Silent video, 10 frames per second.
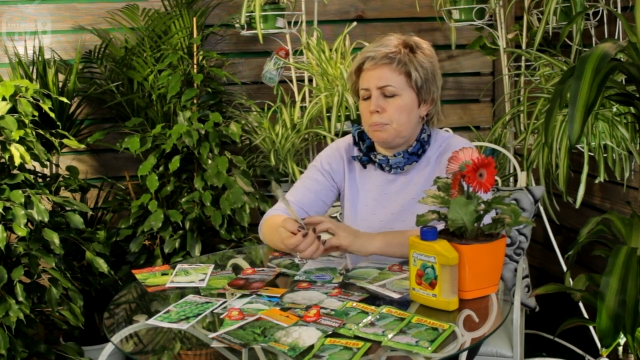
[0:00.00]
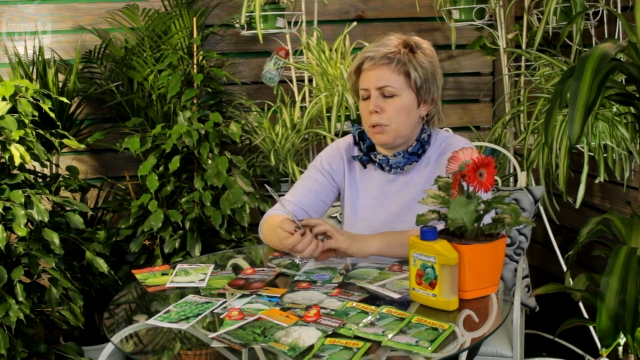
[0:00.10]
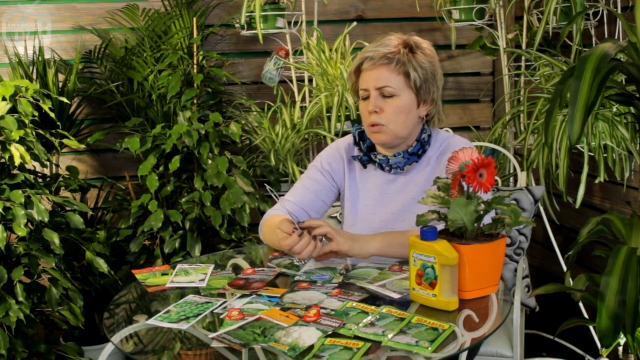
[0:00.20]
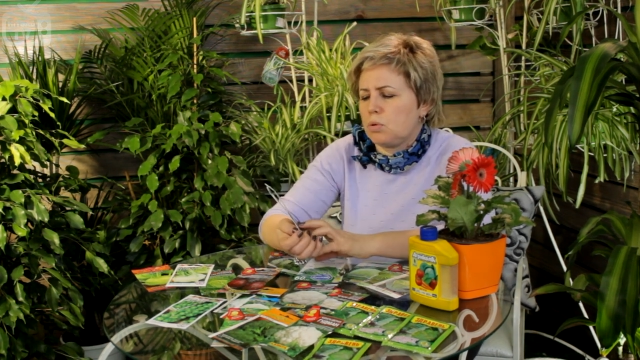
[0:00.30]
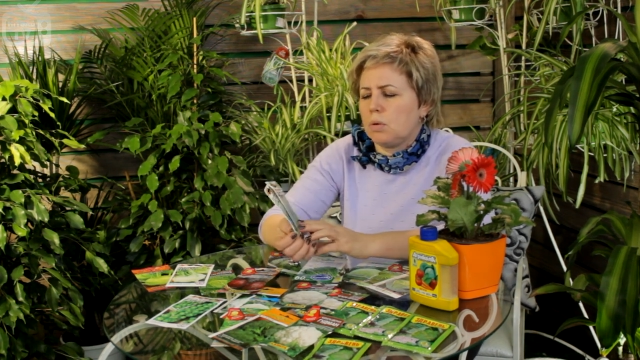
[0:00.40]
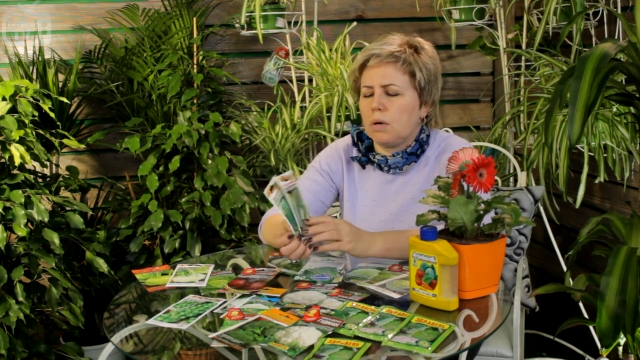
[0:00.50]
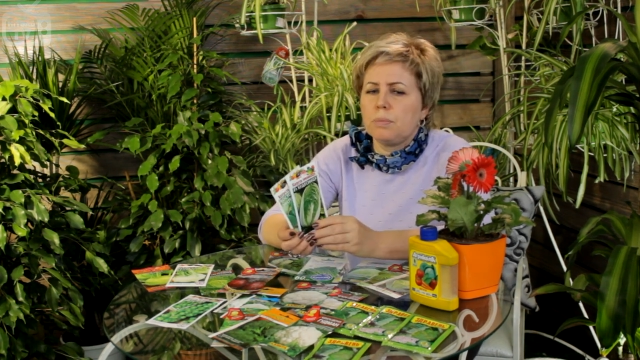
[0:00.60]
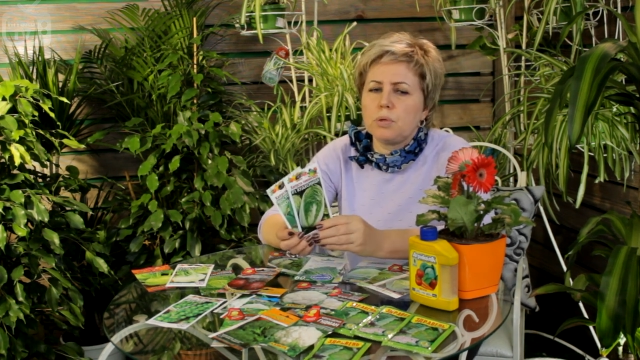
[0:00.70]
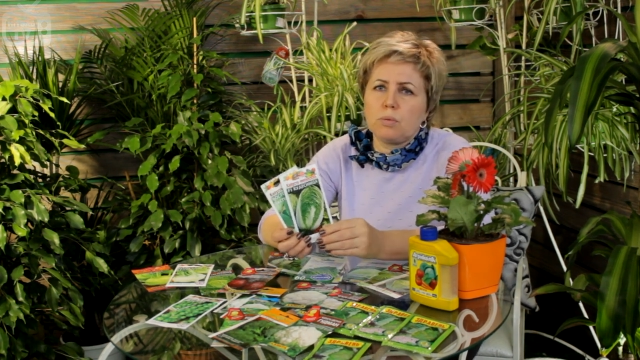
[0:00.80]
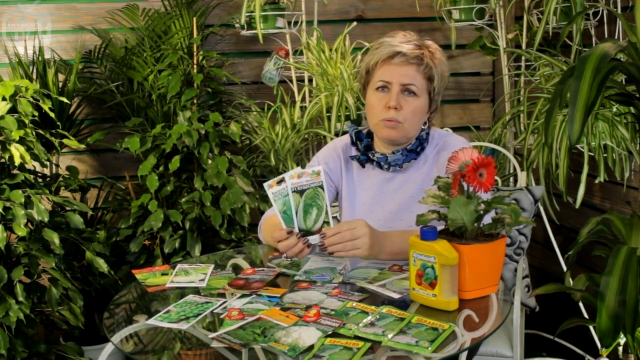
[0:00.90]
Пекинскую
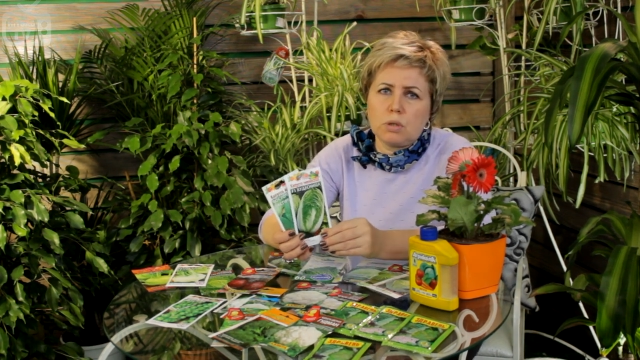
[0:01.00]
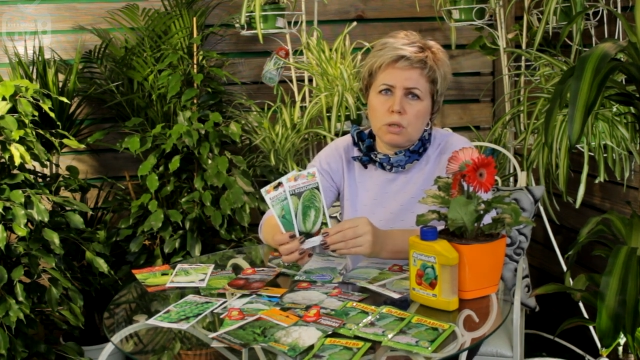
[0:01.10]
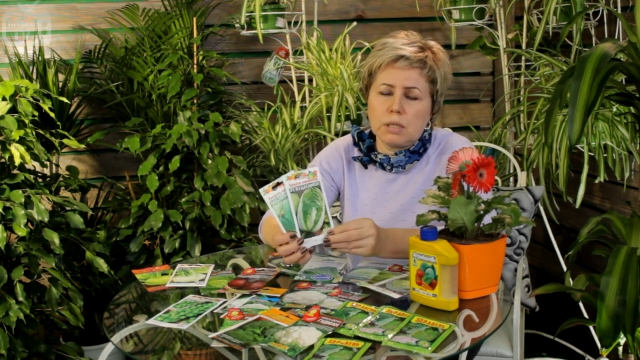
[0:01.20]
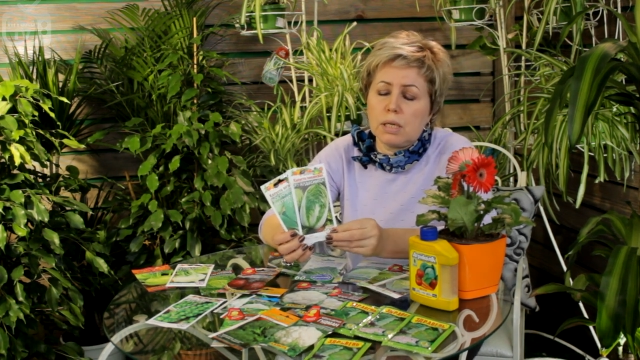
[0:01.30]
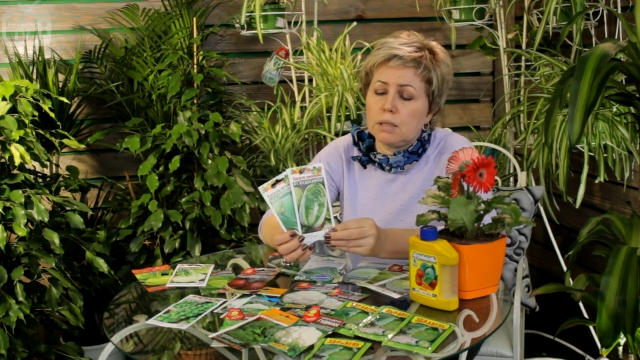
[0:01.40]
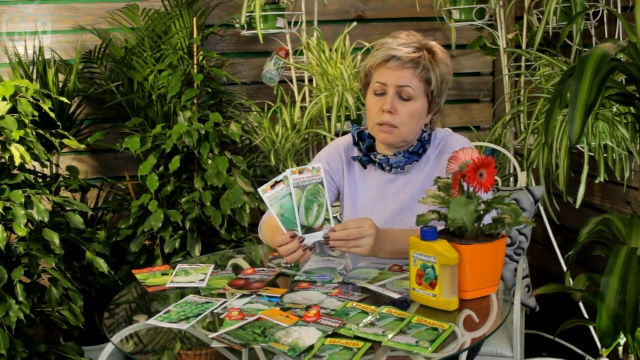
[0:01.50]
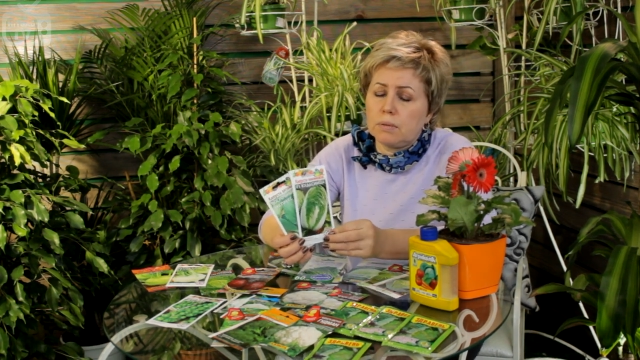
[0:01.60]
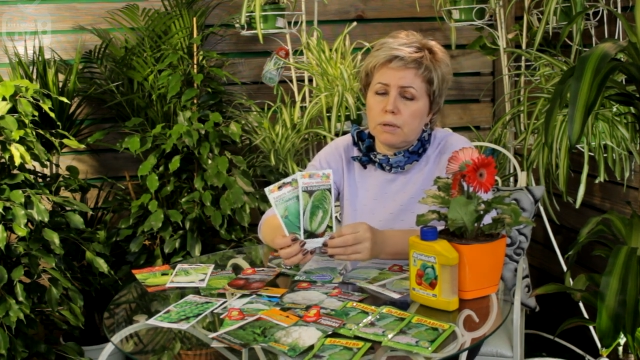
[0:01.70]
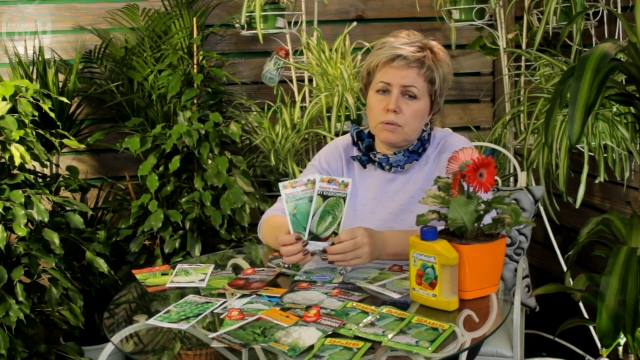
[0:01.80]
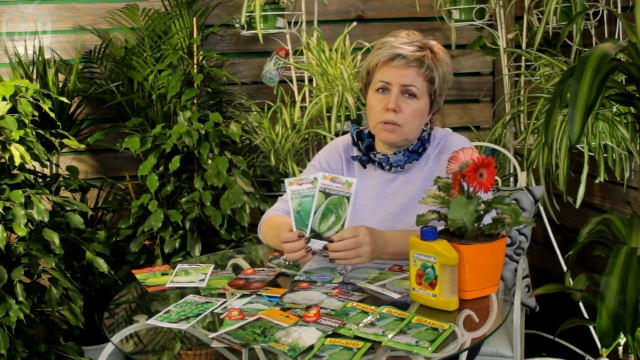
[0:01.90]
капусту можно разделить на
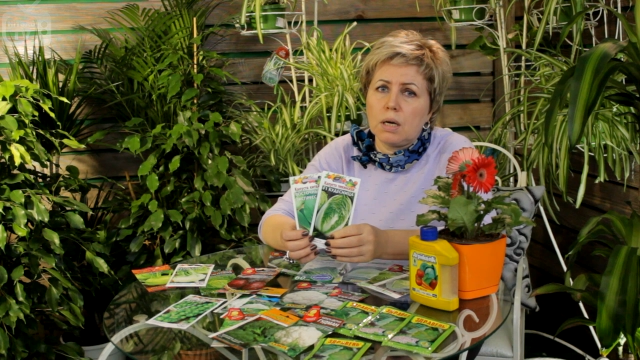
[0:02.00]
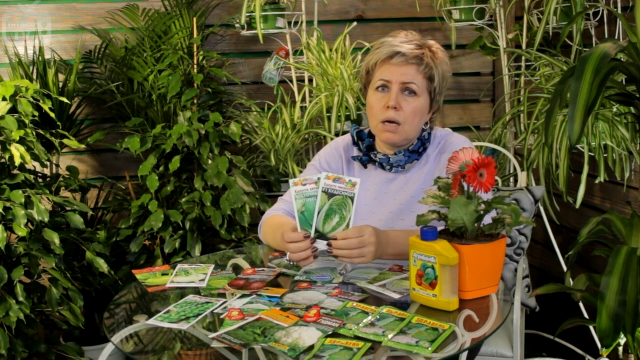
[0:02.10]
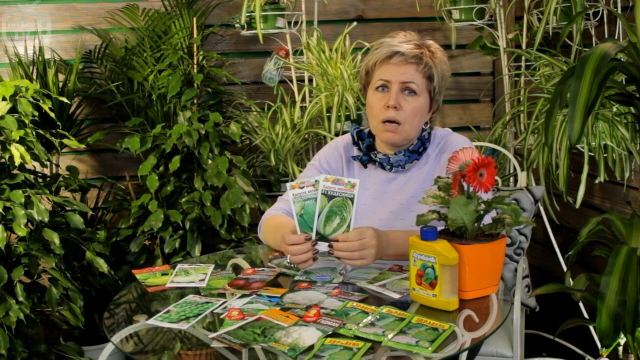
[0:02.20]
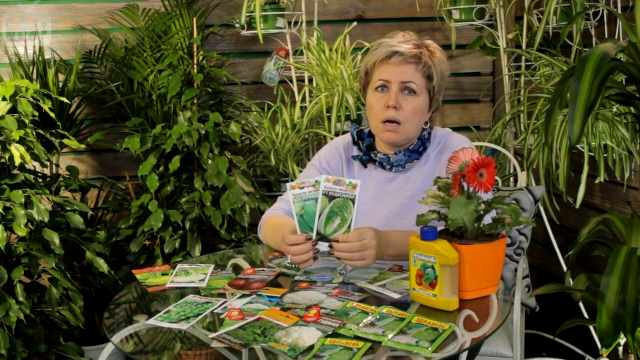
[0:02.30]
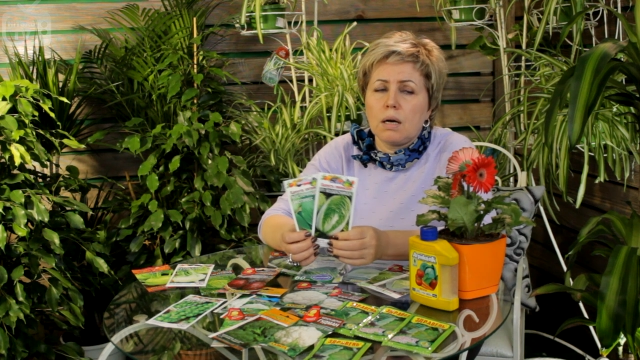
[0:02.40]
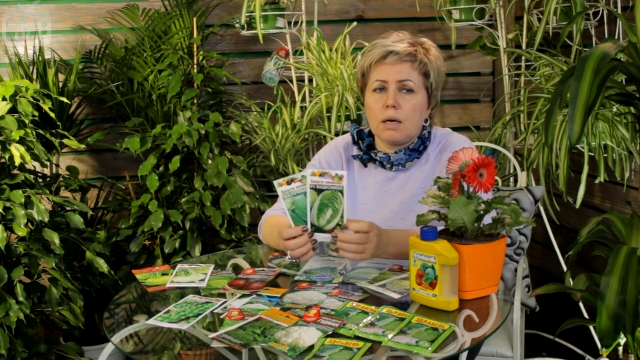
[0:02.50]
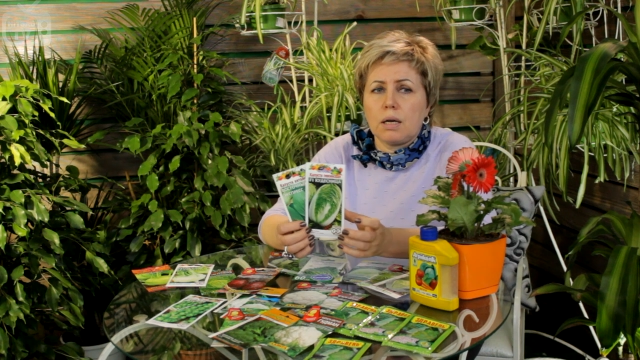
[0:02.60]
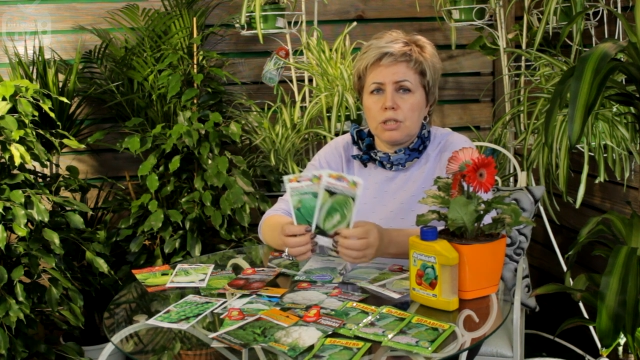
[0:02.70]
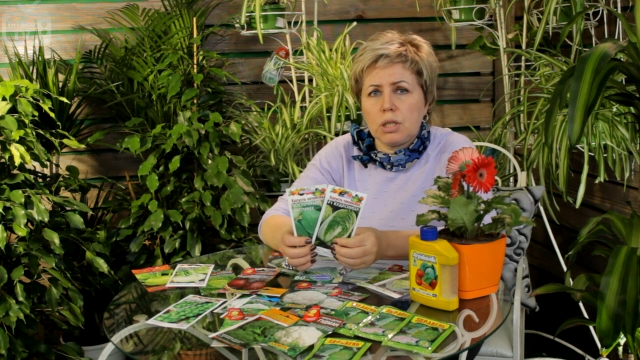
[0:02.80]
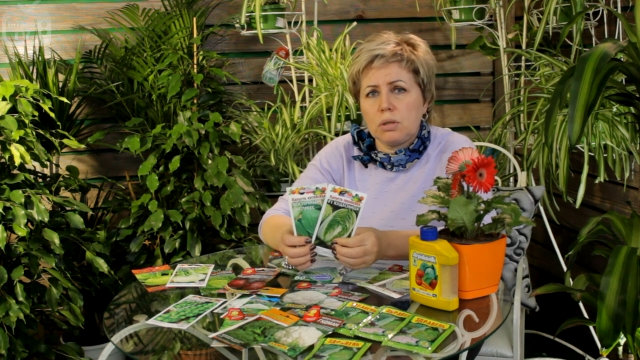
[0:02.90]
два вида.
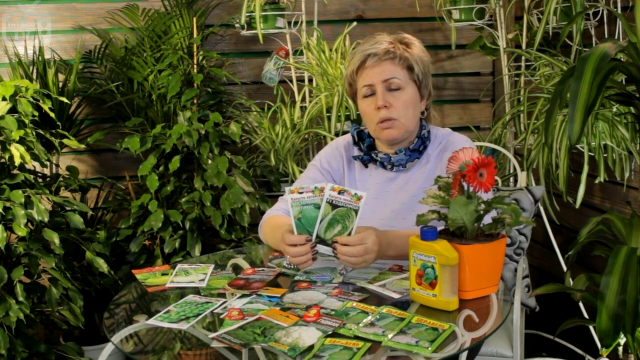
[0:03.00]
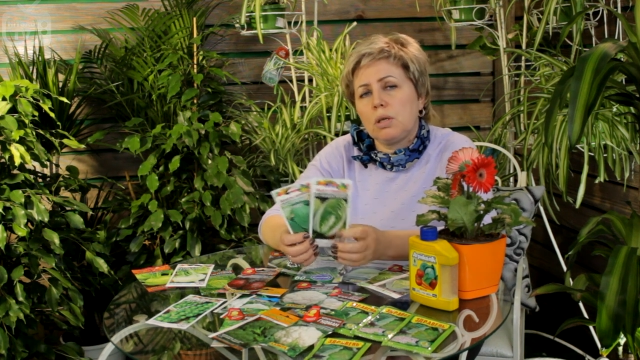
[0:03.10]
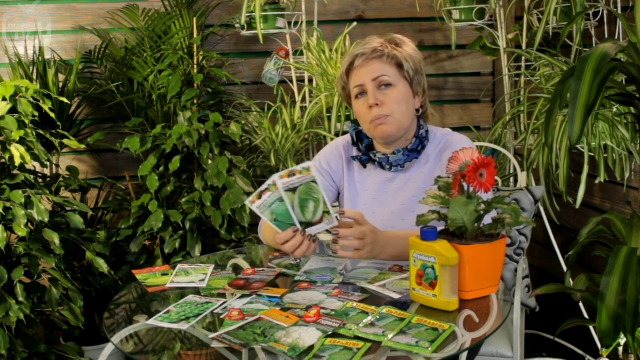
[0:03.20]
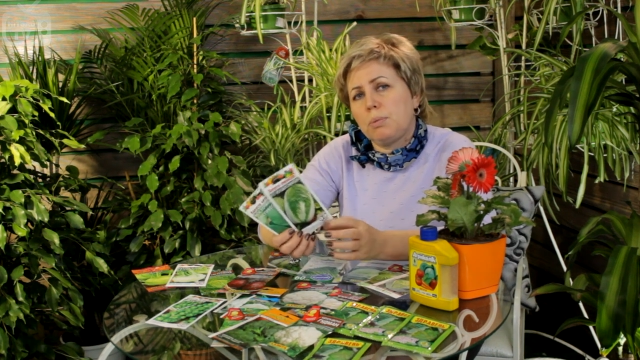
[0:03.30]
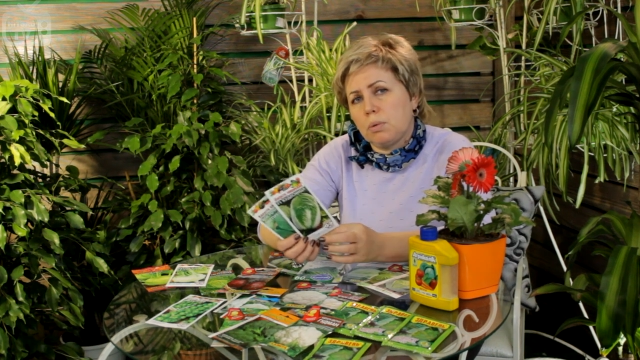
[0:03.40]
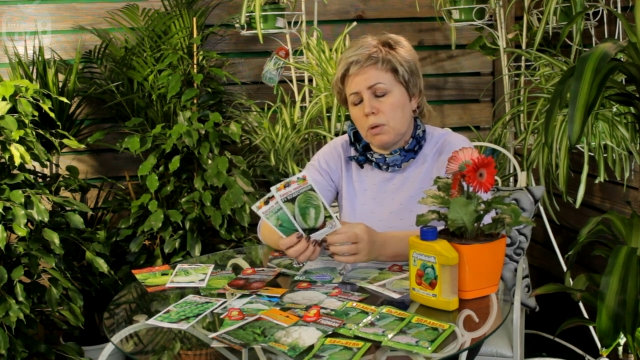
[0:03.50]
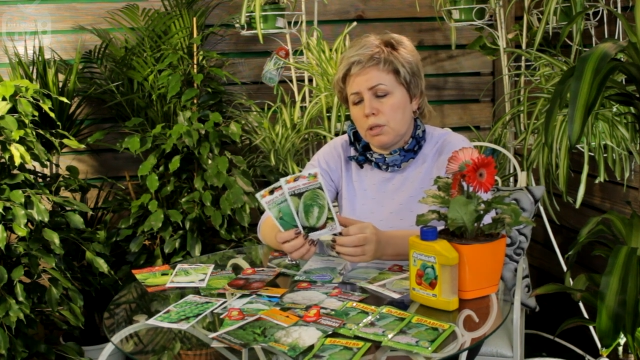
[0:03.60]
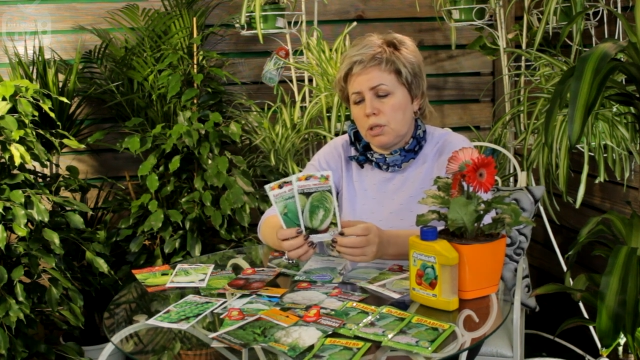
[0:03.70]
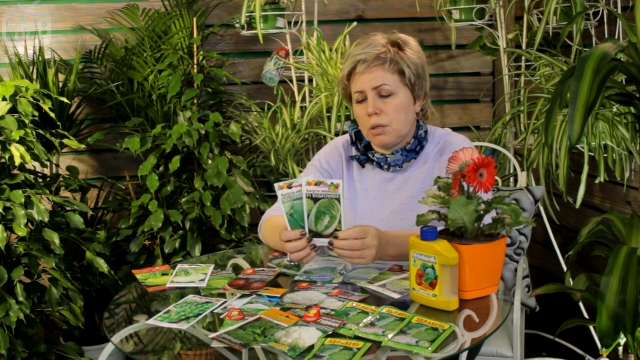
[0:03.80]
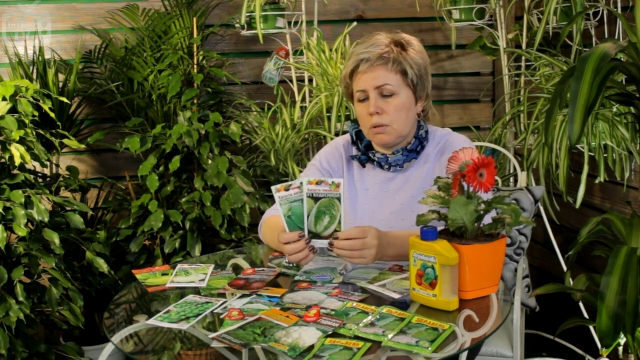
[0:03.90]
Качанная и
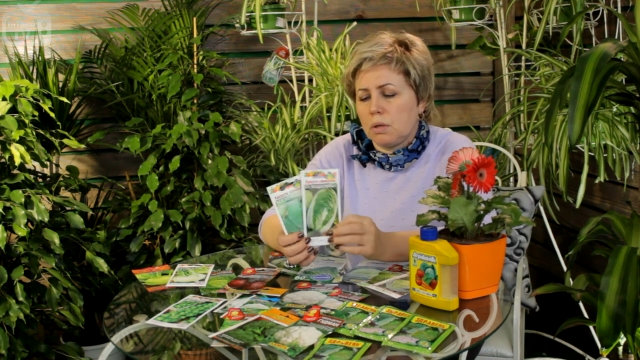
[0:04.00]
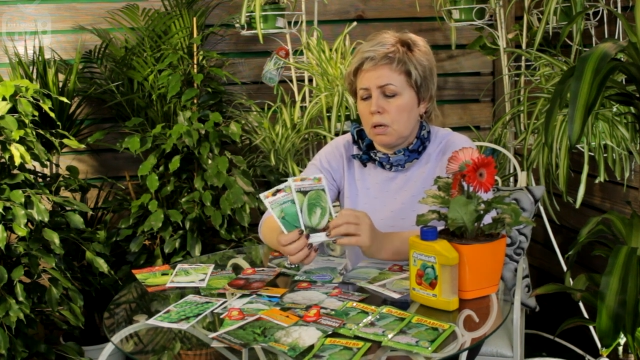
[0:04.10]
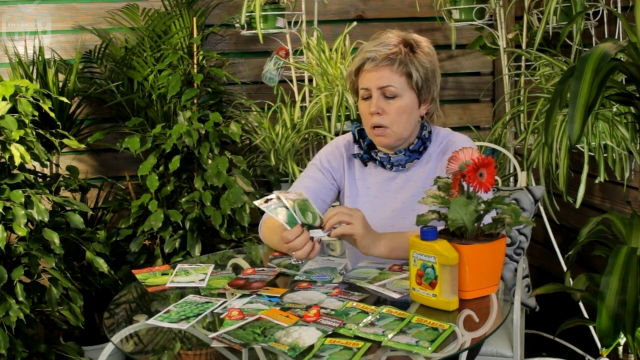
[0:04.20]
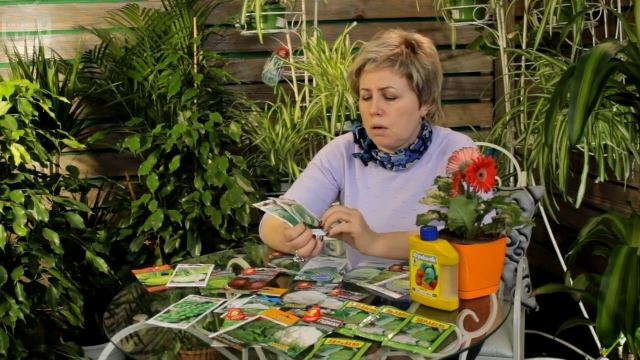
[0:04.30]
полукачанная.